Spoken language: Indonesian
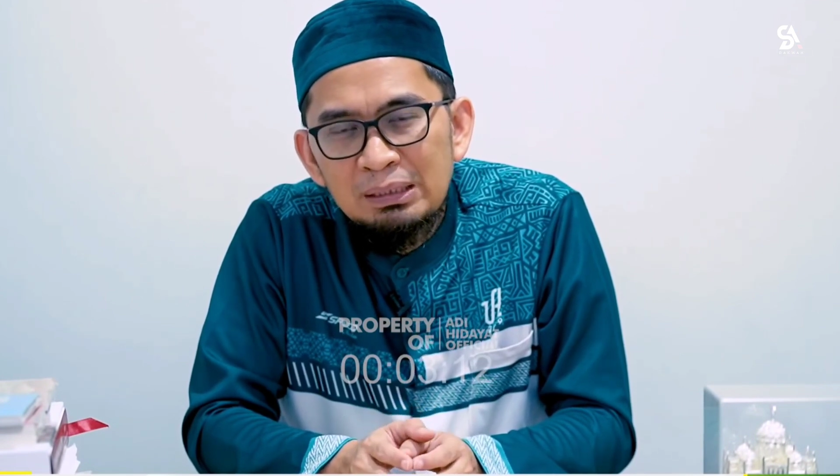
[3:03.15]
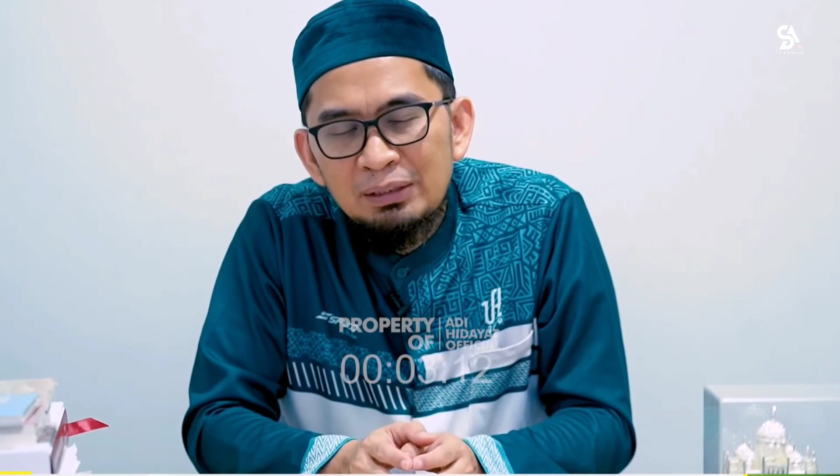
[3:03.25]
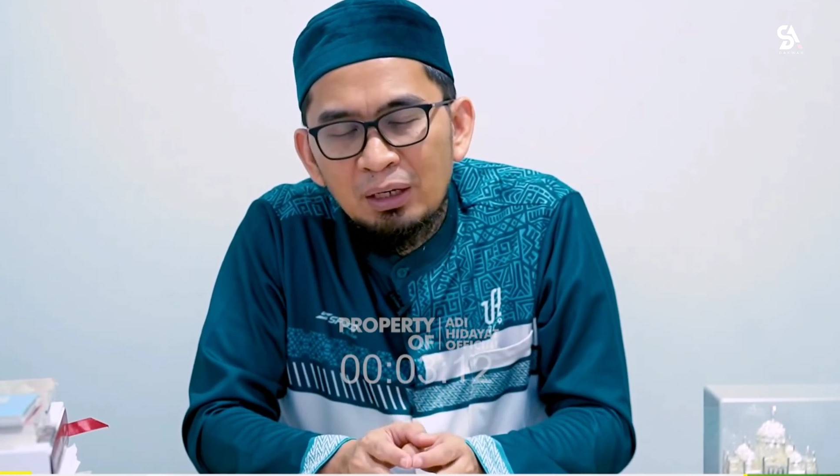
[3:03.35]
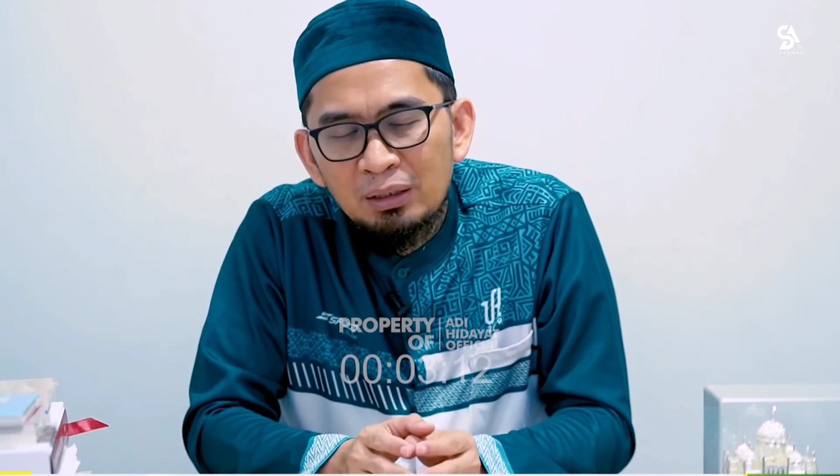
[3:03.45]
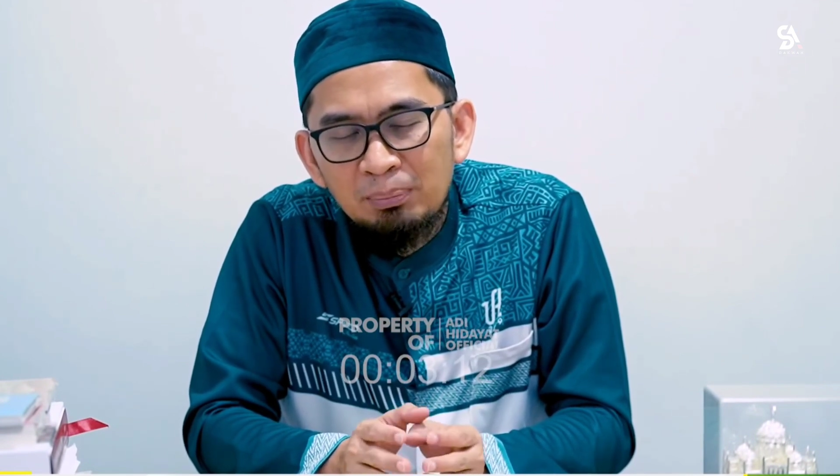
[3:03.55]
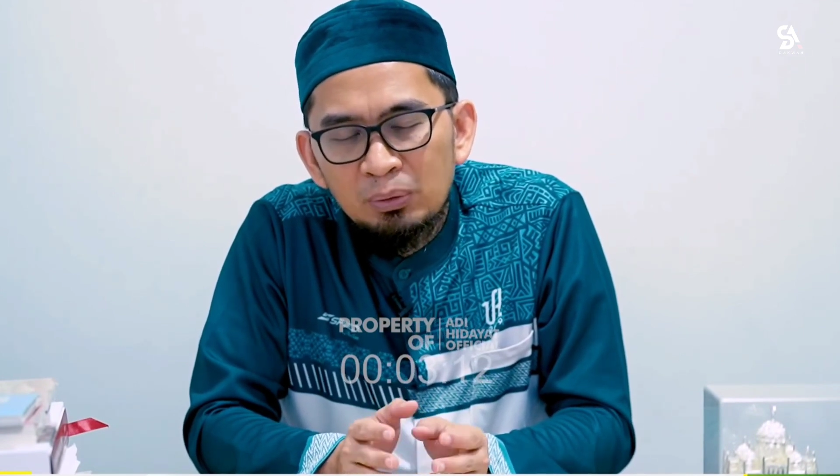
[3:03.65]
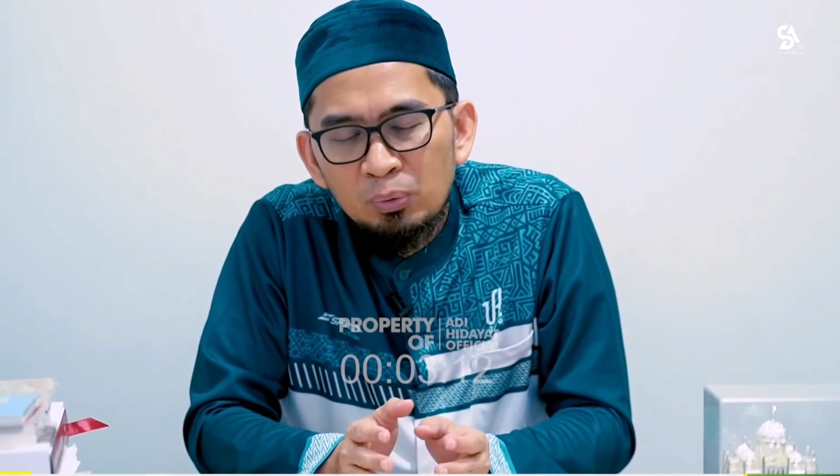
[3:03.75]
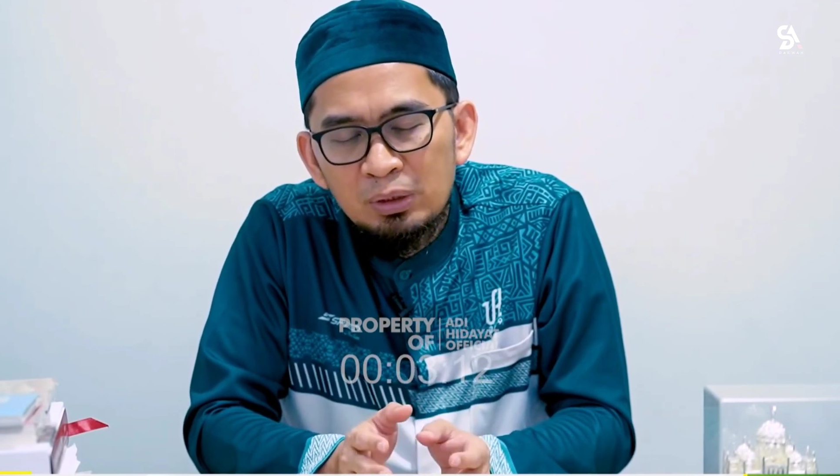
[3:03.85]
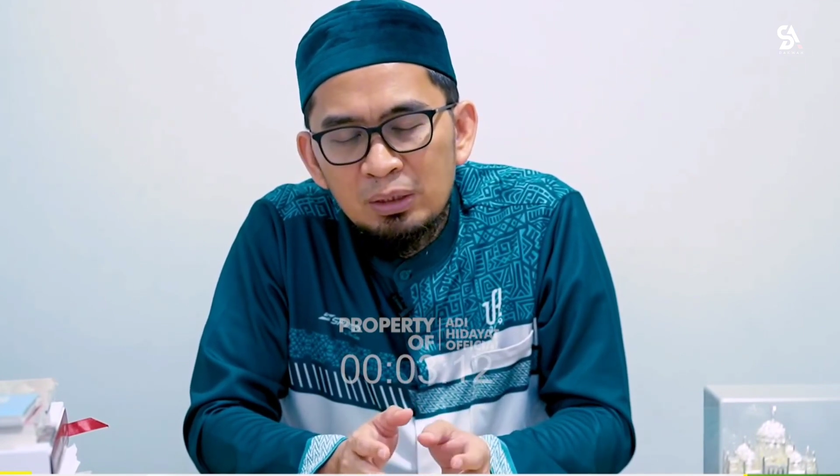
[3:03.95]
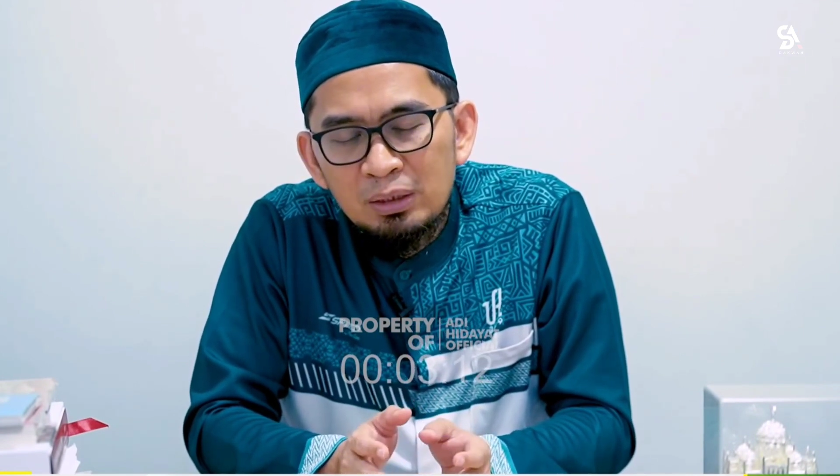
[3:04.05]
yang
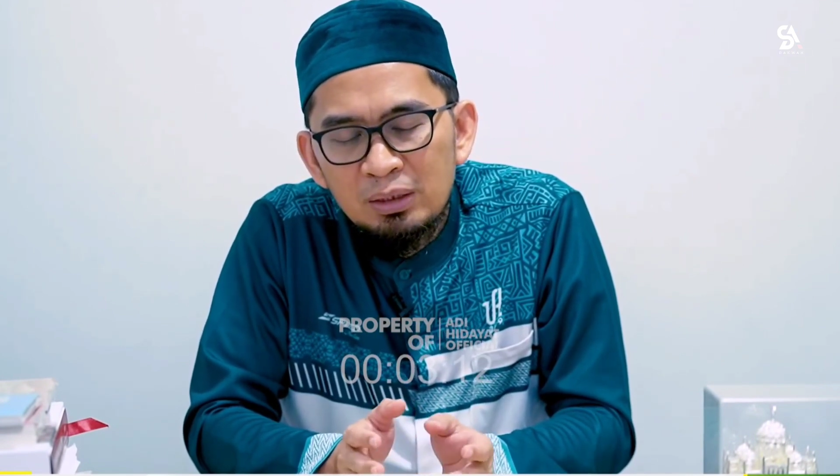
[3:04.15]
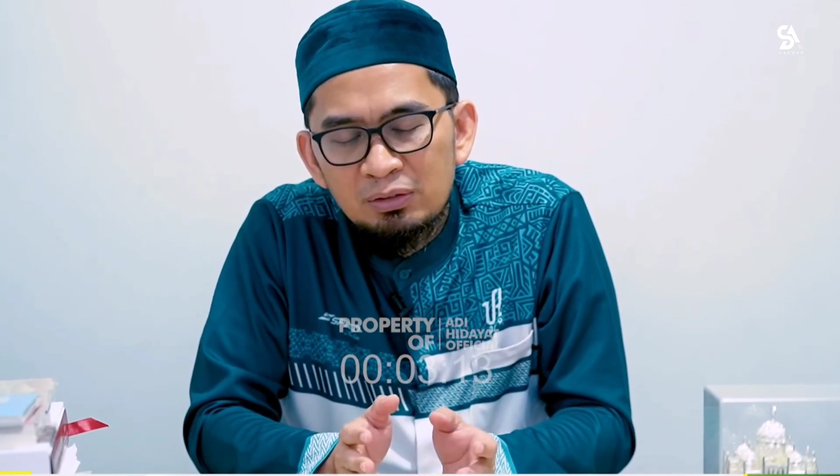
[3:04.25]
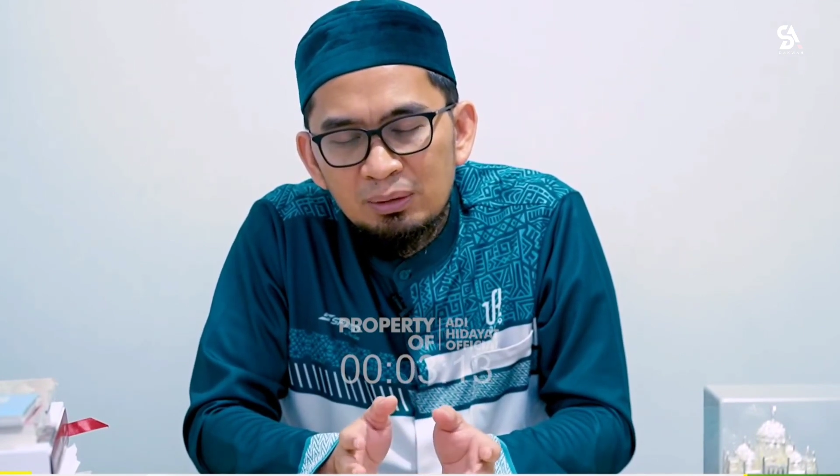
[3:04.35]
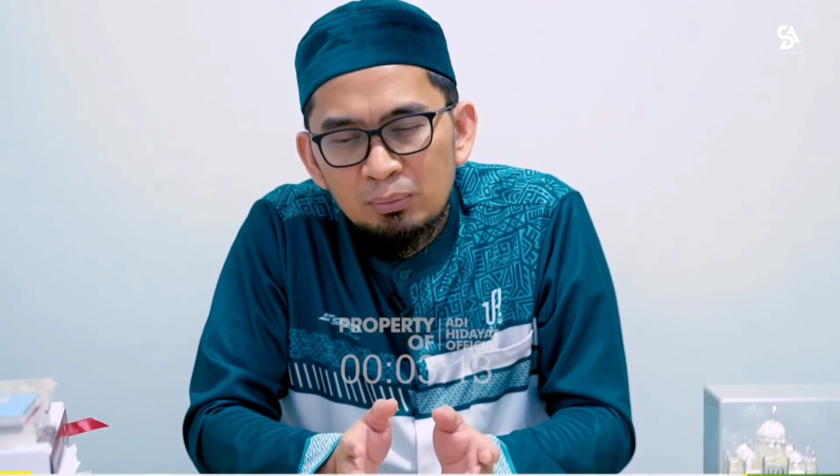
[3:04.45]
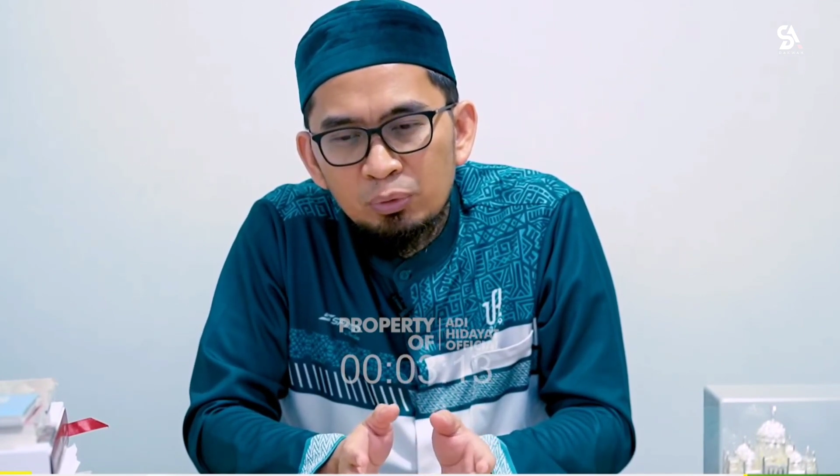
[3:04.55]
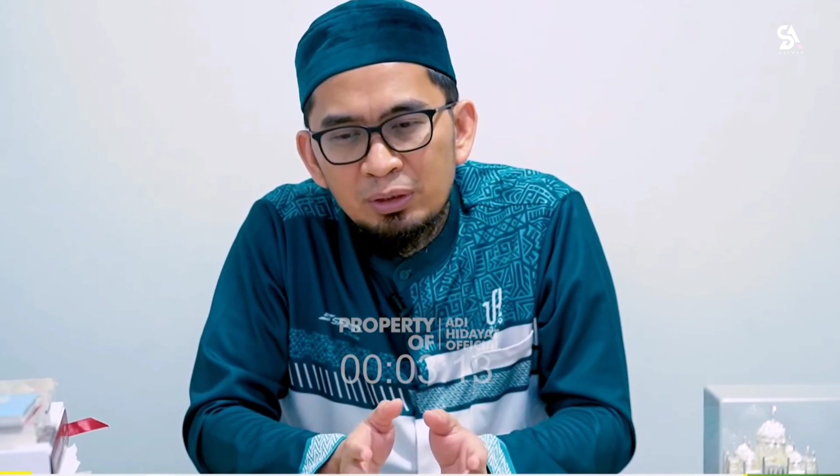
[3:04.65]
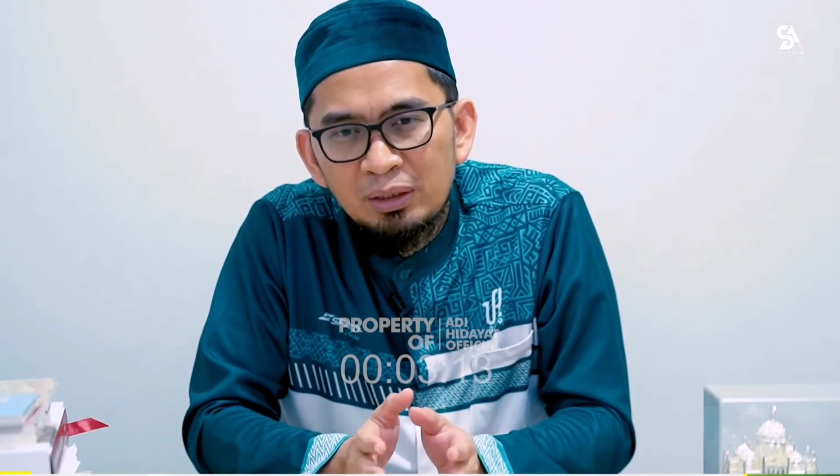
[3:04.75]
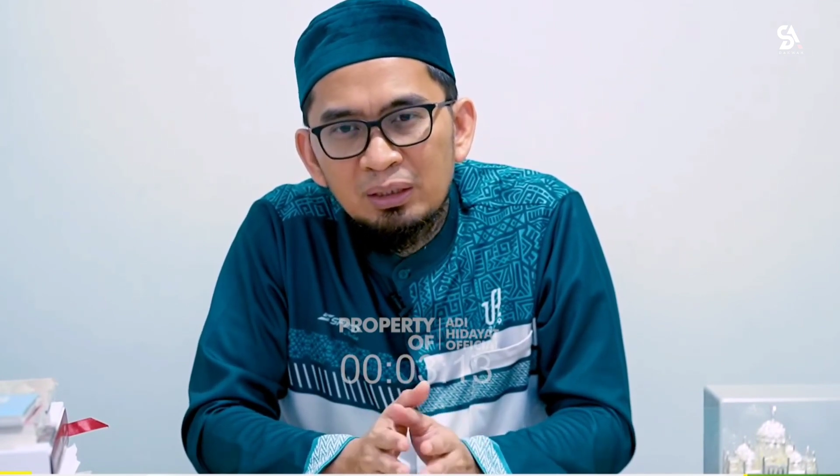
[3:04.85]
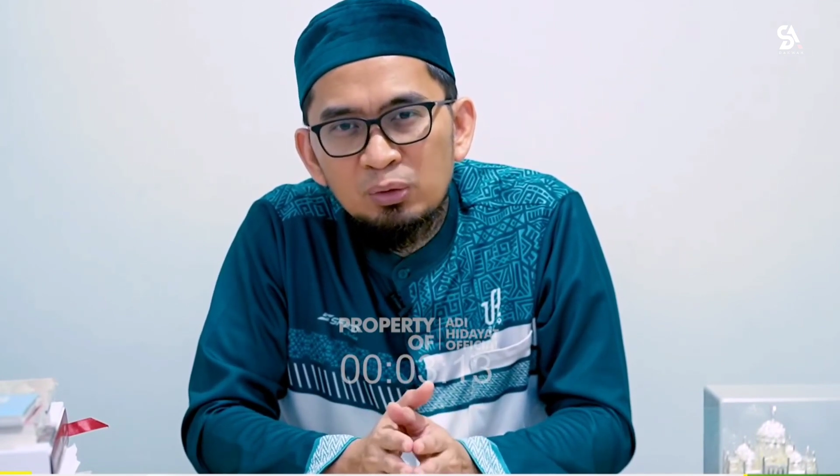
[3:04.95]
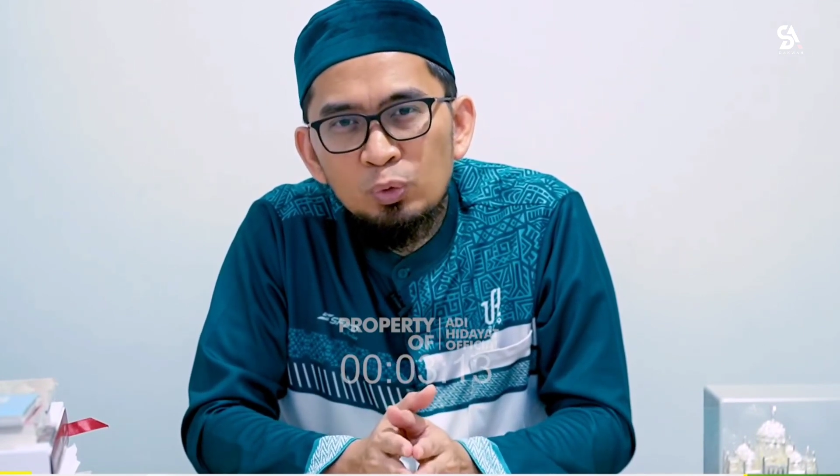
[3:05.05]
dipenuhi diselimuti
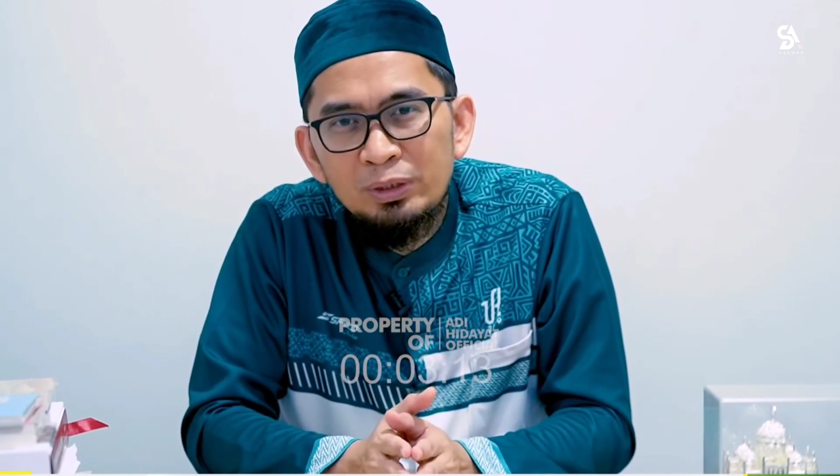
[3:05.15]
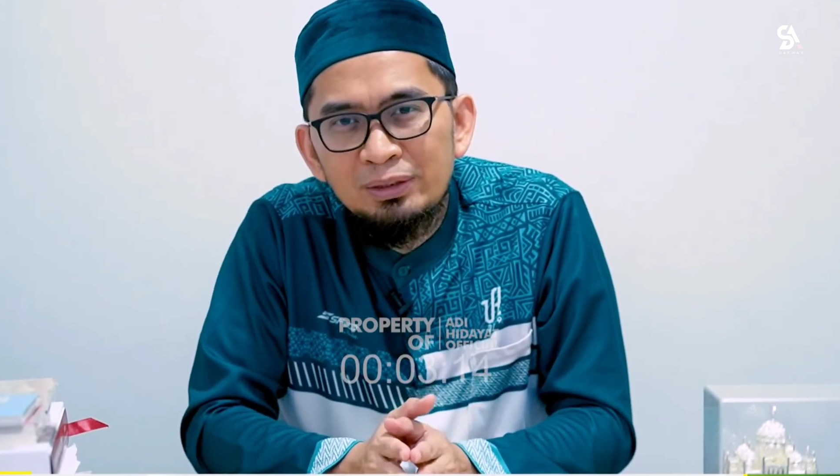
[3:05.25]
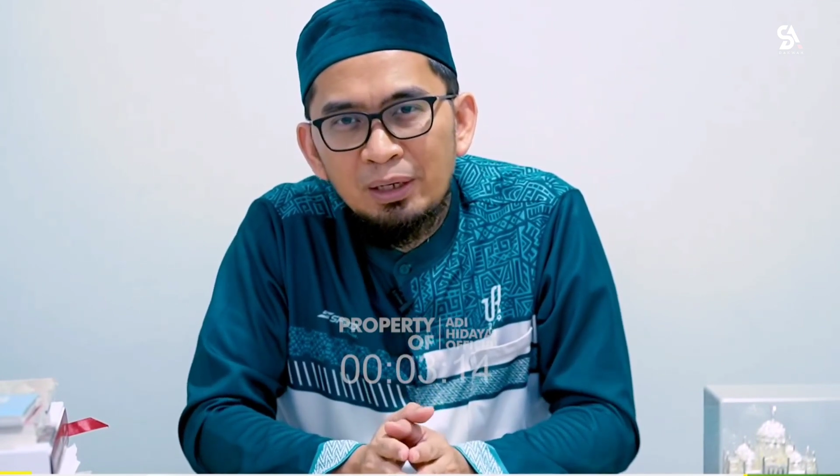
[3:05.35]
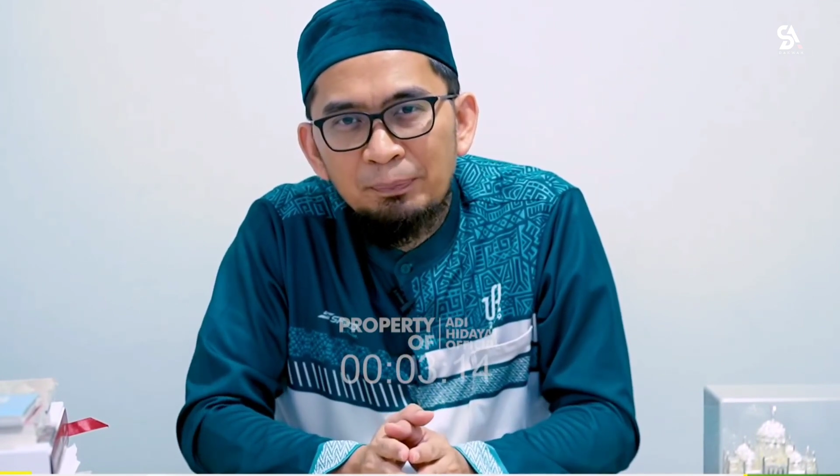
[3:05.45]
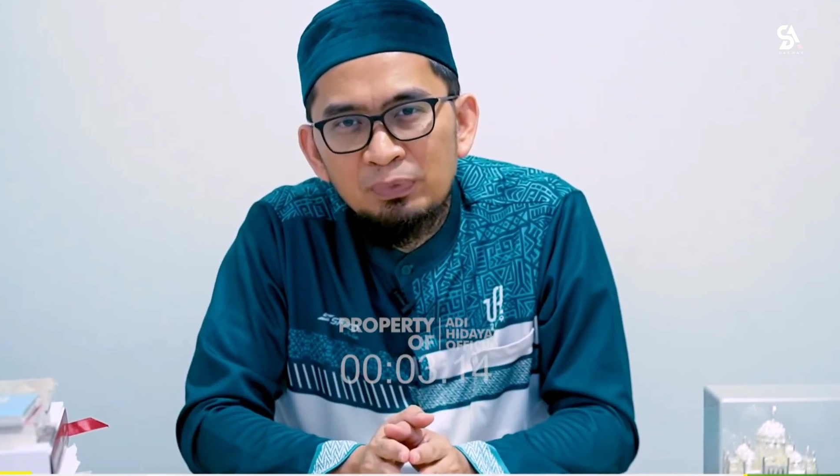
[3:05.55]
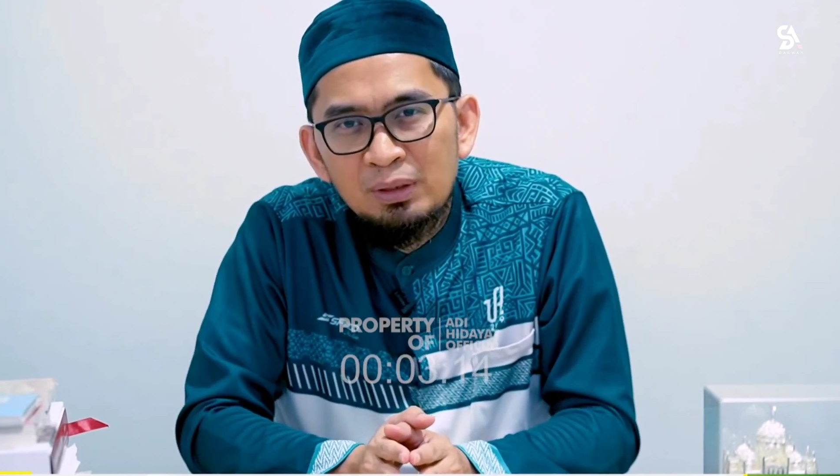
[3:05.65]
dengan gulita